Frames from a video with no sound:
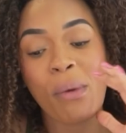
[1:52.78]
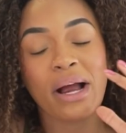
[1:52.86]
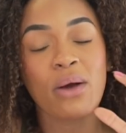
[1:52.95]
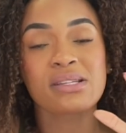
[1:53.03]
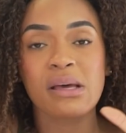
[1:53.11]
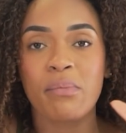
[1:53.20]
uma
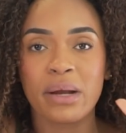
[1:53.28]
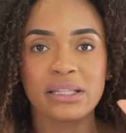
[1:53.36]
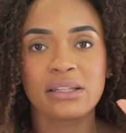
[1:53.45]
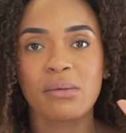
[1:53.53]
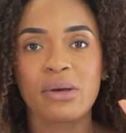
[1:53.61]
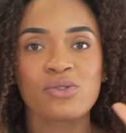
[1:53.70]
calça
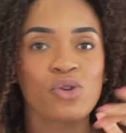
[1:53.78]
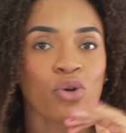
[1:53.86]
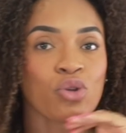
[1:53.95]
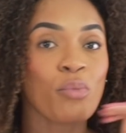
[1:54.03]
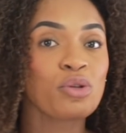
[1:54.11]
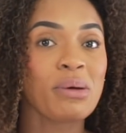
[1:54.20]
preta também. Eu, sou, eu
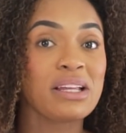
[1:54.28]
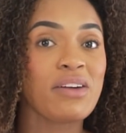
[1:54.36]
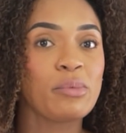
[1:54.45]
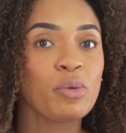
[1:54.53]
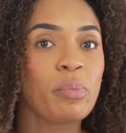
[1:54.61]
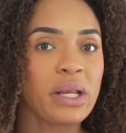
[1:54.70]
tô muito mais na
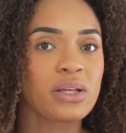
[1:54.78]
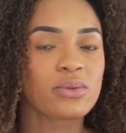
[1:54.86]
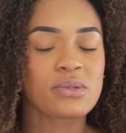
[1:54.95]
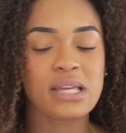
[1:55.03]
vibe do preto,